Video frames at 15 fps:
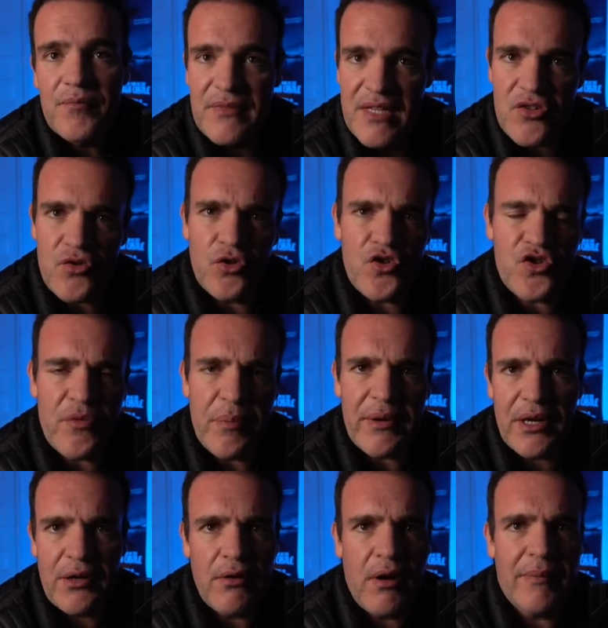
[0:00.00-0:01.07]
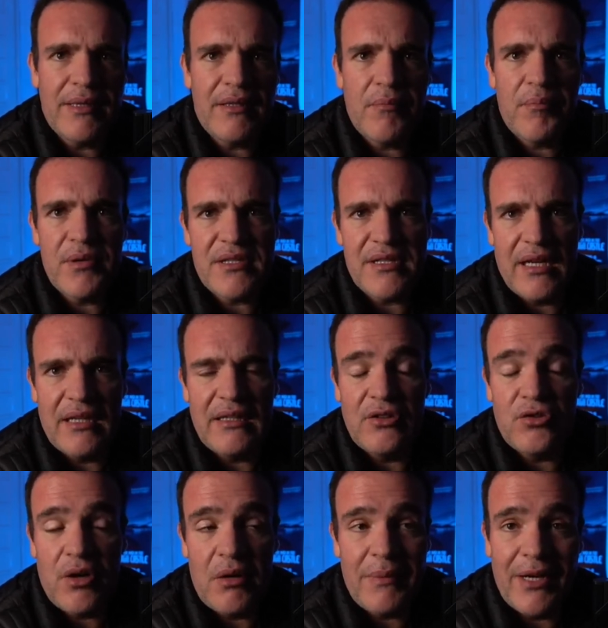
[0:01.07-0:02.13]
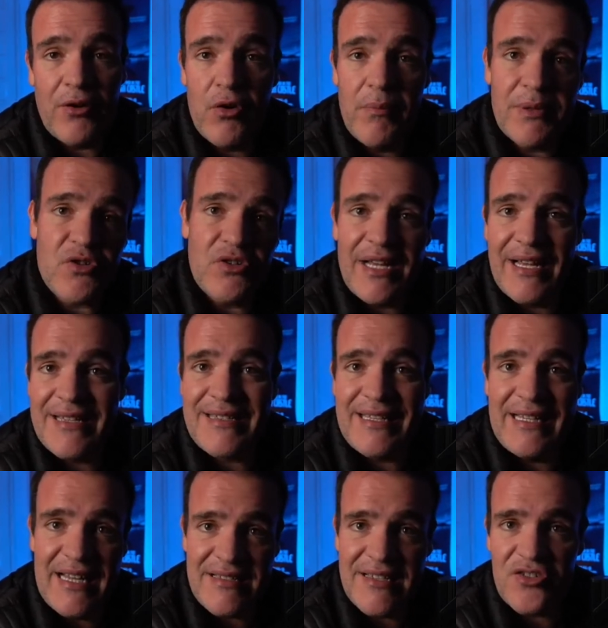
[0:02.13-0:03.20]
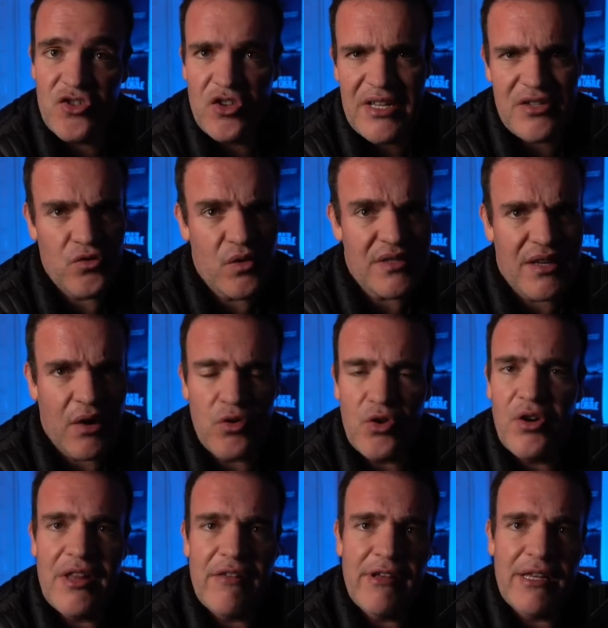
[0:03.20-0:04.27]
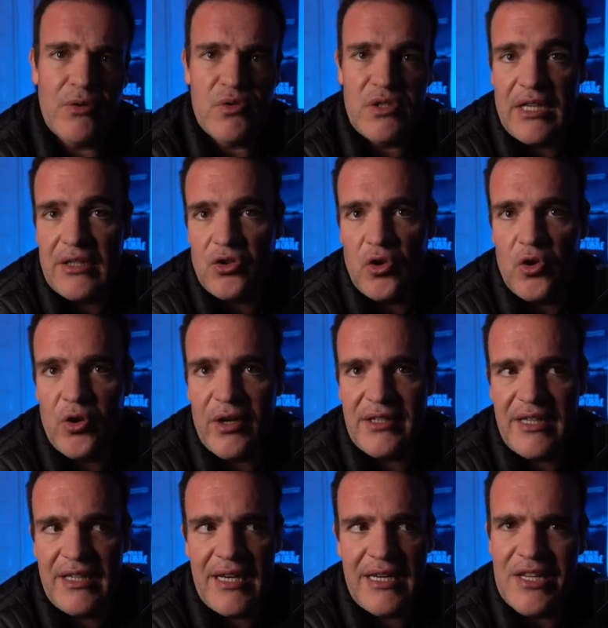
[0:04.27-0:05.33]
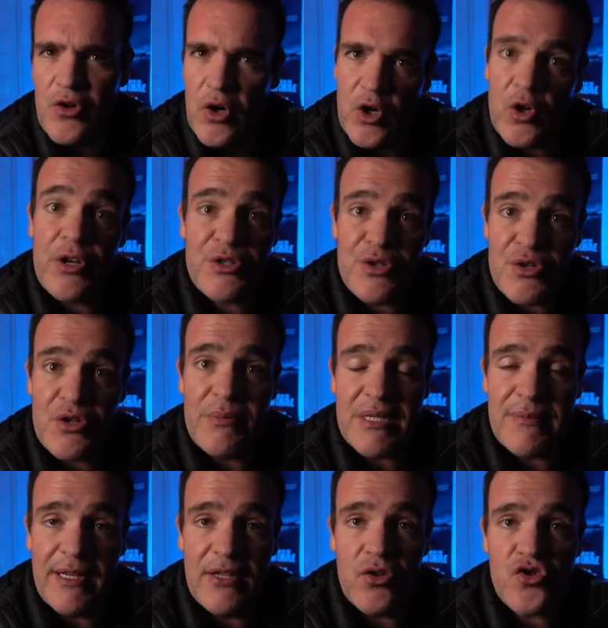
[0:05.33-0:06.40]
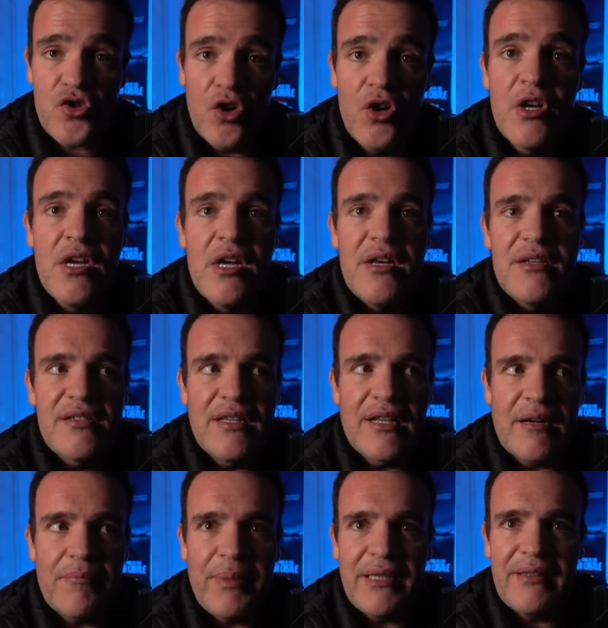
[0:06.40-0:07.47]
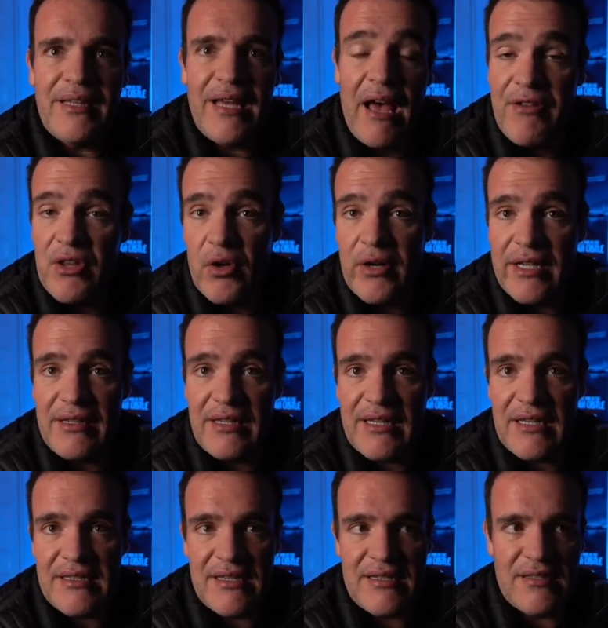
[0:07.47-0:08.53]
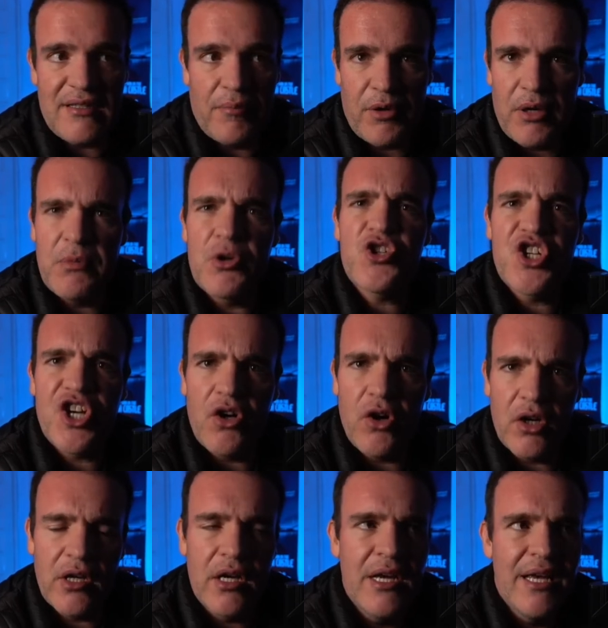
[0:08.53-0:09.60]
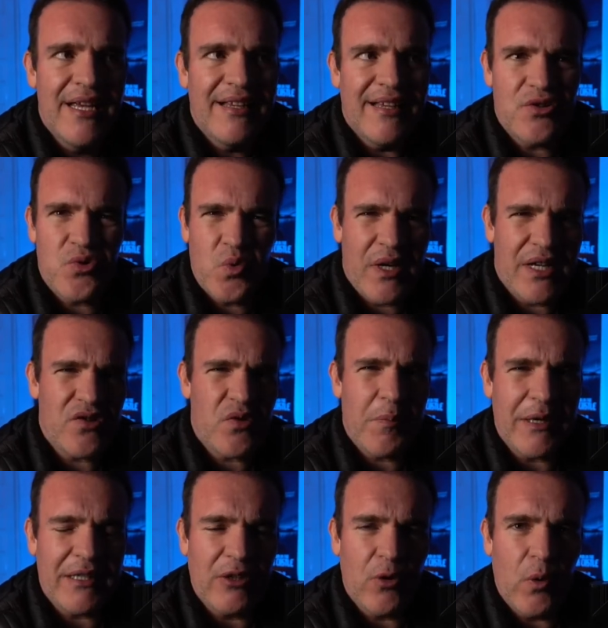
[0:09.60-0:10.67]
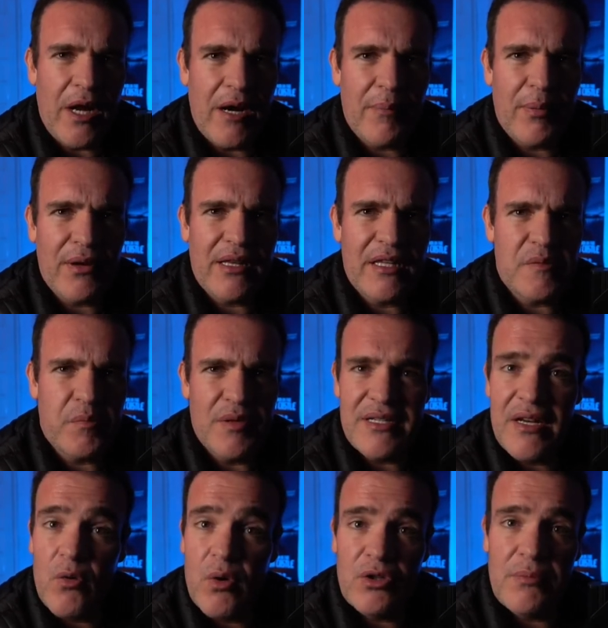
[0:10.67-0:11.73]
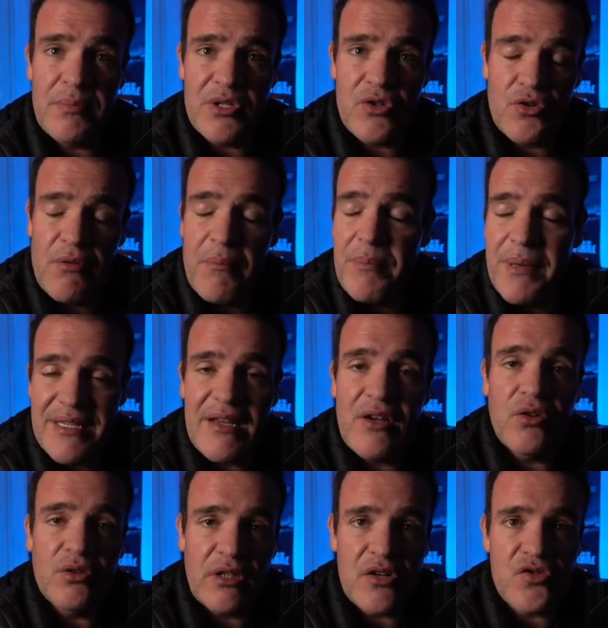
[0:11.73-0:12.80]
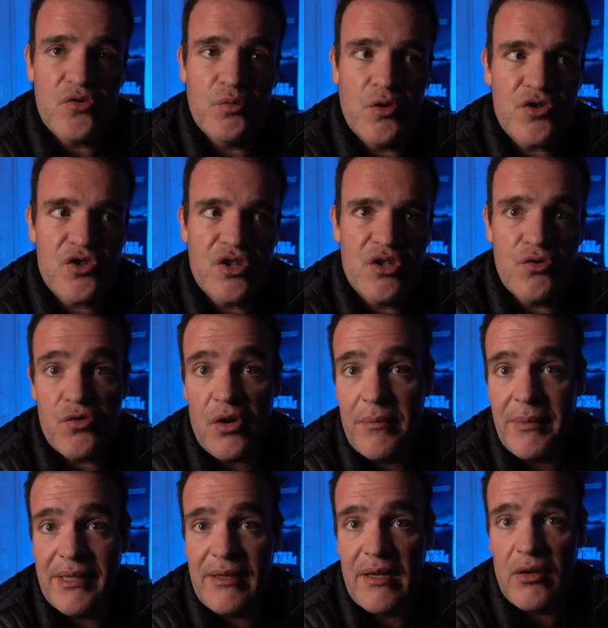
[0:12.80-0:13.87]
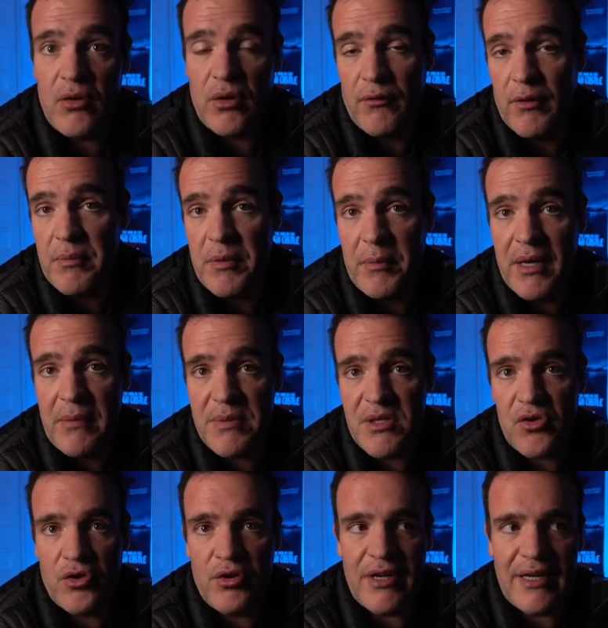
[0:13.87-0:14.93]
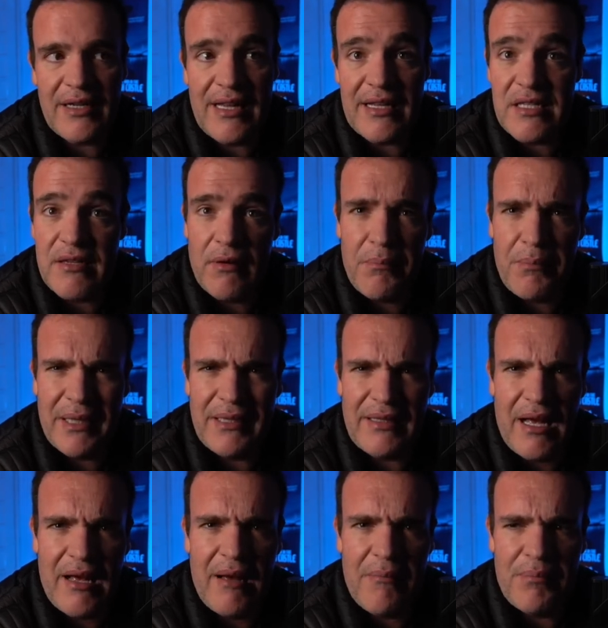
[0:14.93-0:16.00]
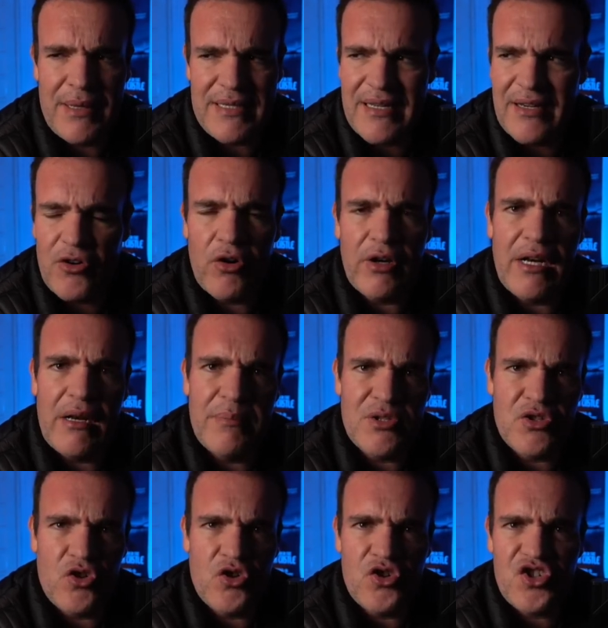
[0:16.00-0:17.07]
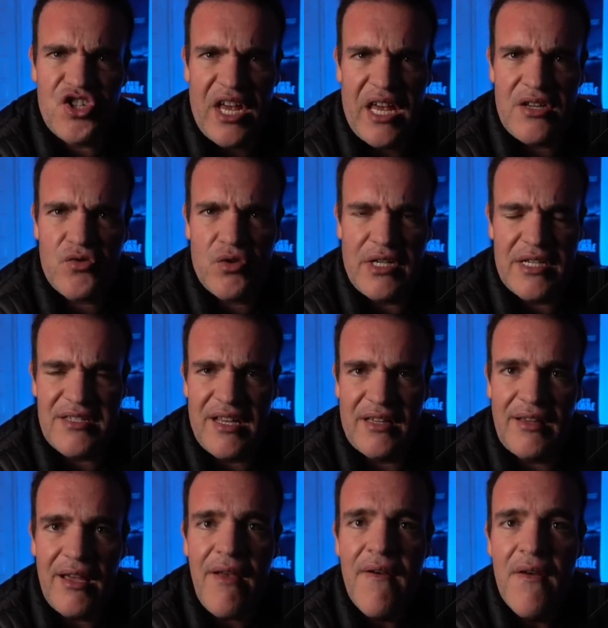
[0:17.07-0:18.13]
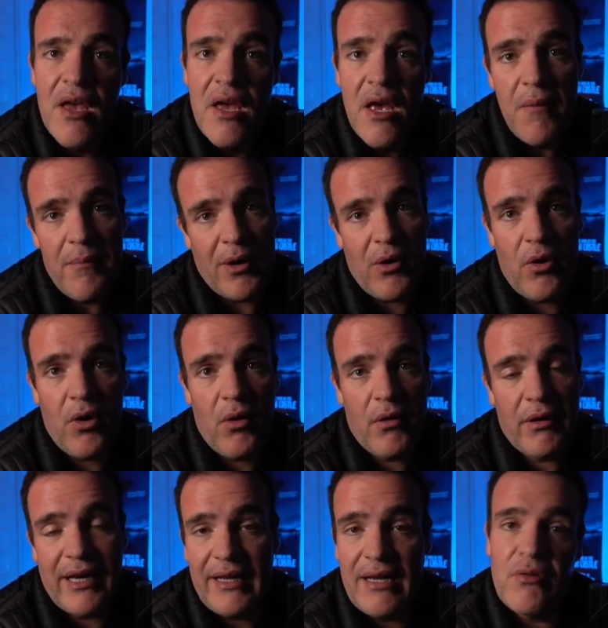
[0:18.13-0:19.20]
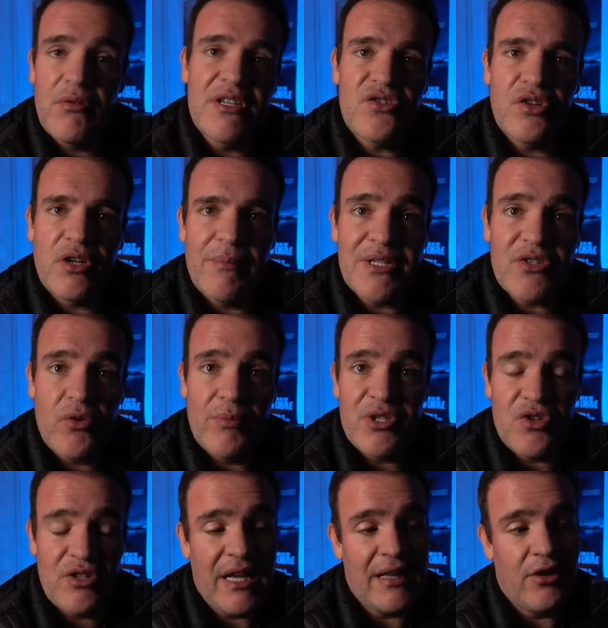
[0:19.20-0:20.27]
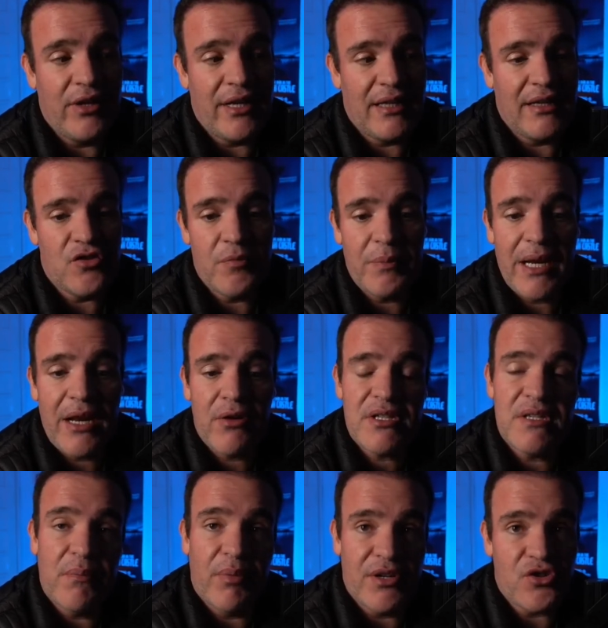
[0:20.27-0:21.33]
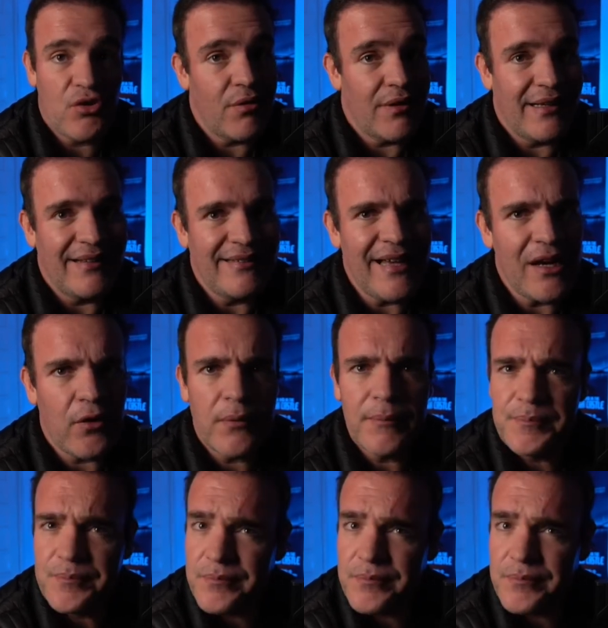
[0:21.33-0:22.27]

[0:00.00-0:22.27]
Y es curioso porque nuevamente, pues eh, dentro del manejo de personajes y las historias no es que a uno le deba de gustar todo lo que tienen y yo creo que eso es lo más valioso. Si de repente ha habido críticas, este, por ejemplo, She-Hulk, que es un caso particular porque después del cuarto episodio empieza a encontrar su voz y usualmente lo que fue el primer episodio en realidad se iba a, a pasar creo que en el episodio 6 o en el 7, pero querían una historia más convencional de origen de superhéroes y por eso lo adelantaron.